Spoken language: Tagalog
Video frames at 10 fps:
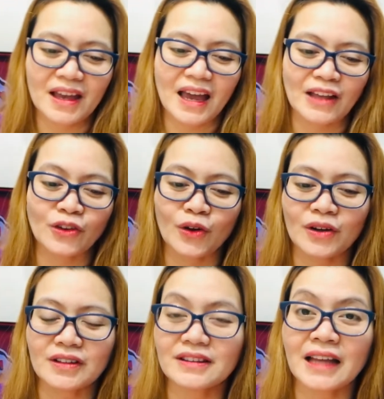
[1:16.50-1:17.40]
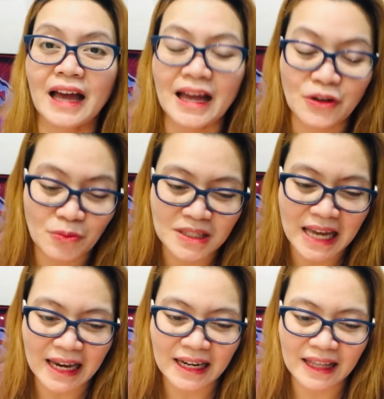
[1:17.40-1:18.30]
Ito, ta, ano,
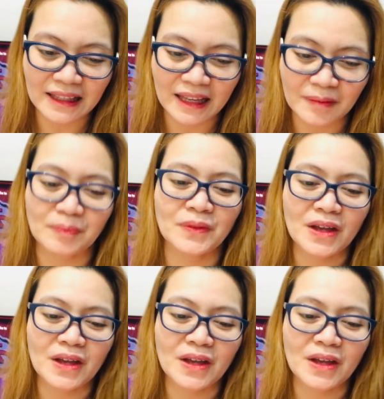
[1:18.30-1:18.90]
basahin natin.